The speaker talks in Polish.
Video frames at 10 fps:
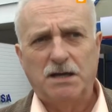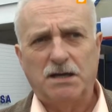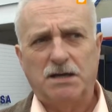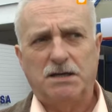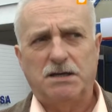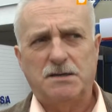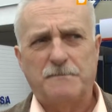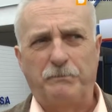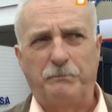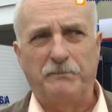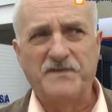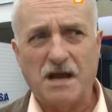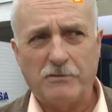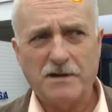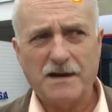usłyszeli, że
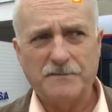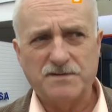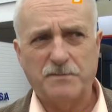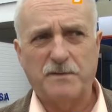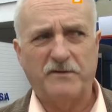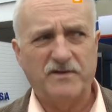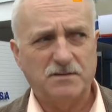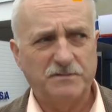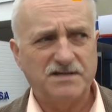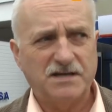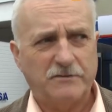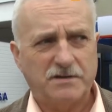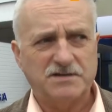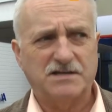wkrótce znajdą się dla nich pieniądze.